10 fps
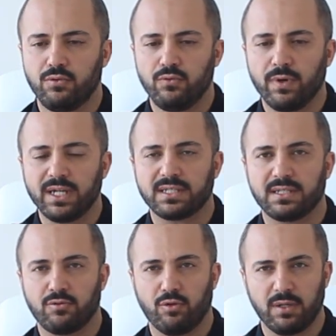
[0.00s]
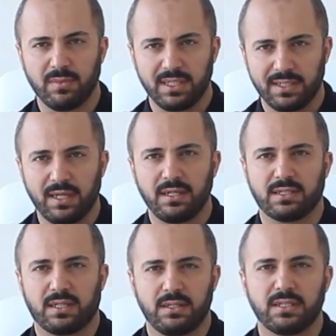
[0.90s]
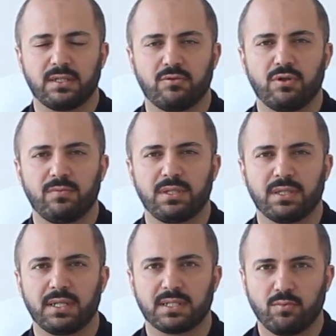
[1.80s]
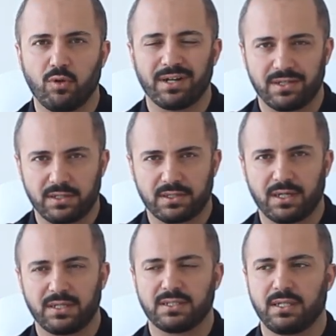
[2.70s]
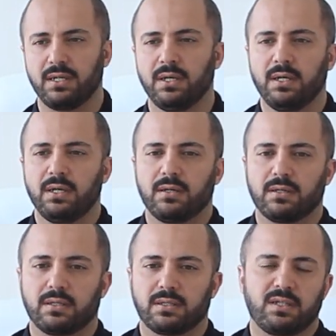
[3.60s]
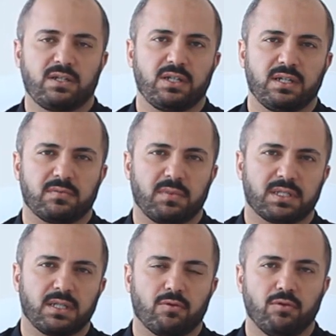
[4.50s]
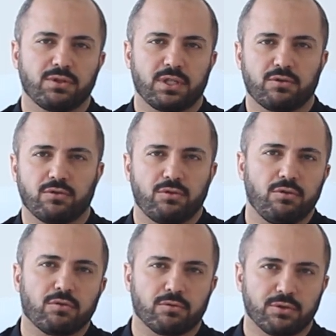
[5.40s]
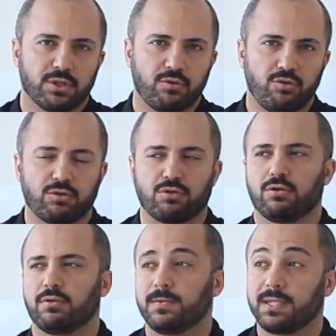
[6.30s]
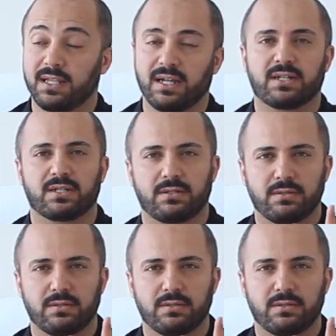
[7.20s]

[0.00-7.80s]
üniversite dönemindeyse, lise dönemindeyse, bu aralıktaysa e, seçeceğiniz meslek 10 sene sonra yok oluyorsa kötü. Neler?